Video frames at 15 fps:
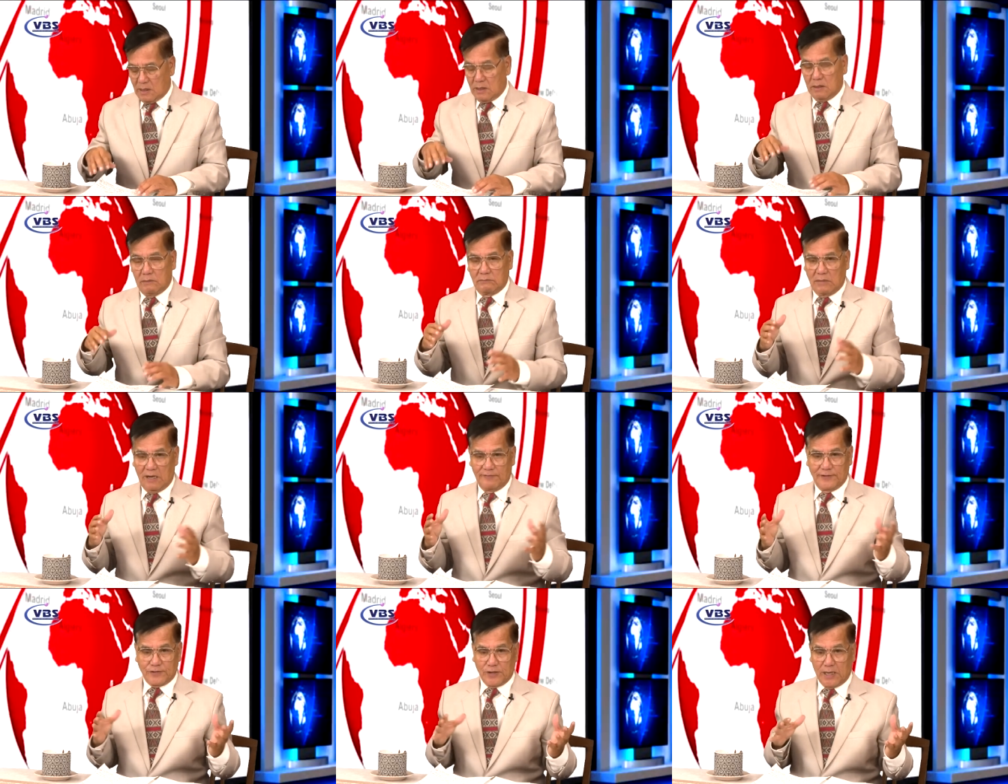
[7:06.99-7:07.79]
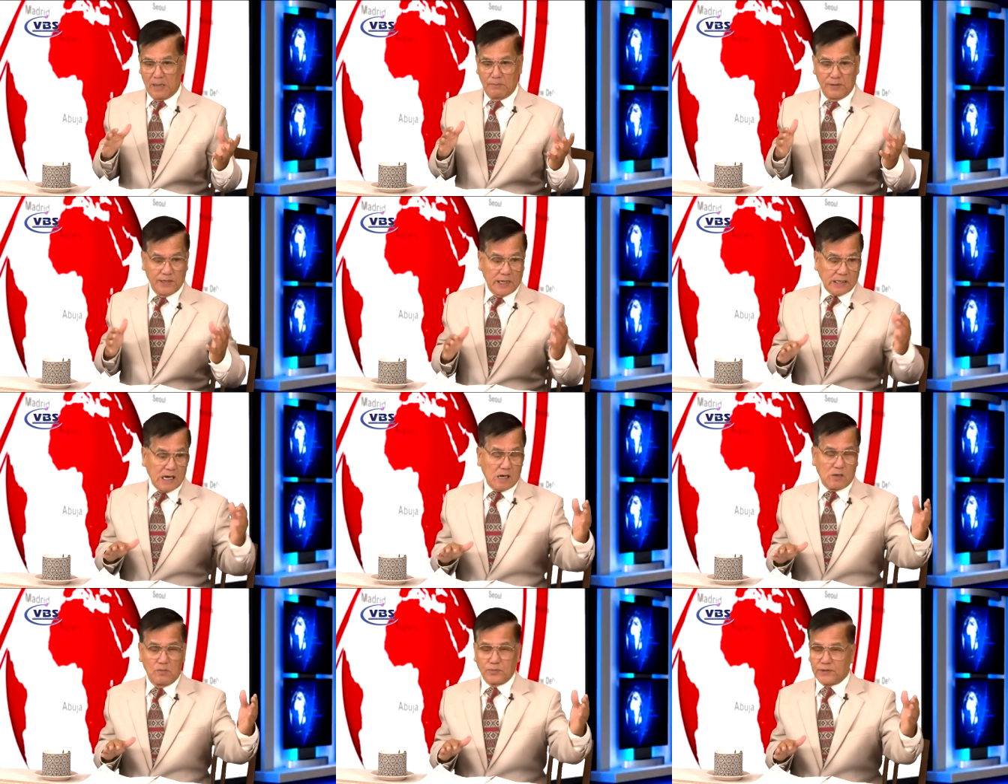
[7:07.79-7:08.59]
Bởi vậy cho nên bây giờ các
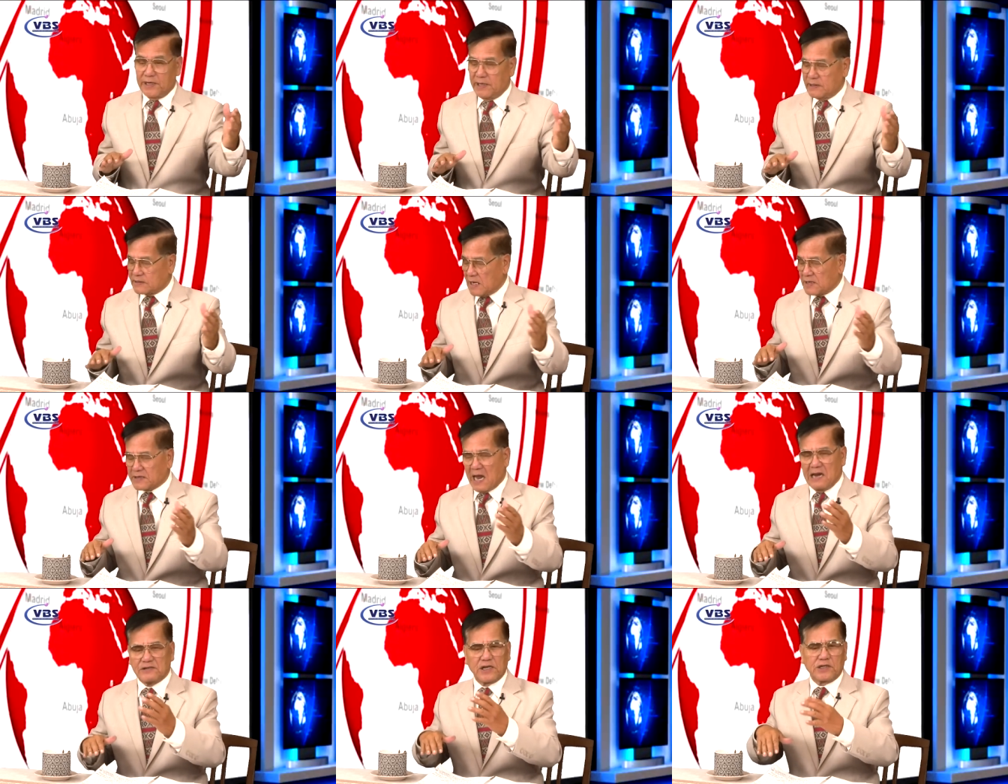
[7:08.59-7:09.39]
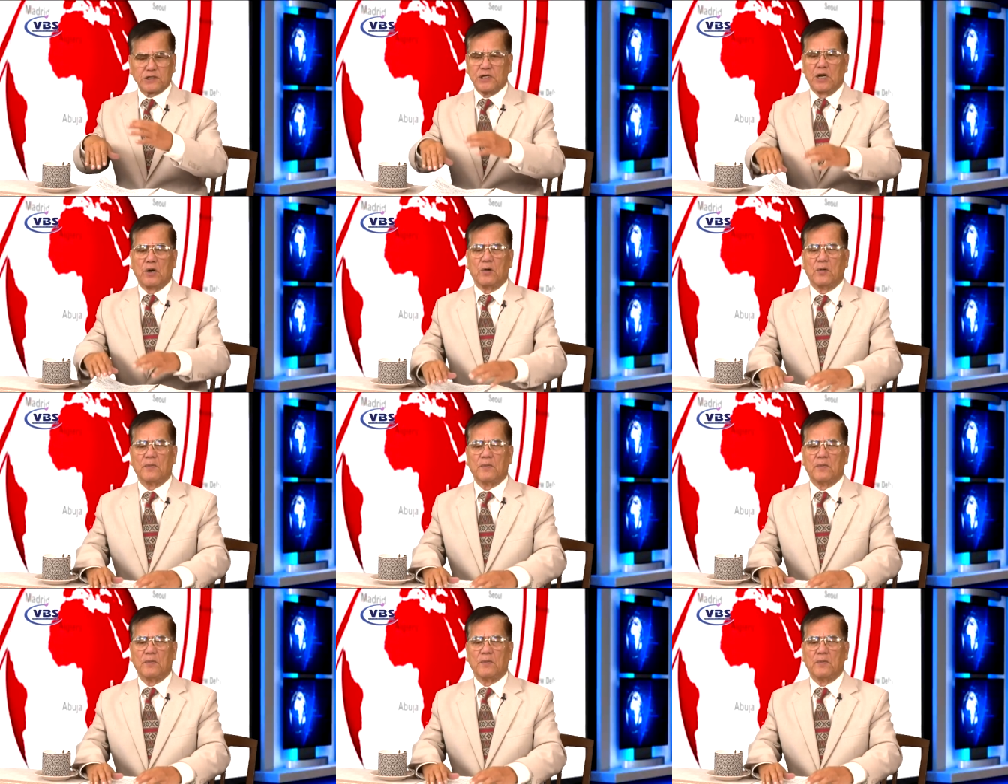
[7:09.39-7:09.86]
công ty sa thải rất nhiều.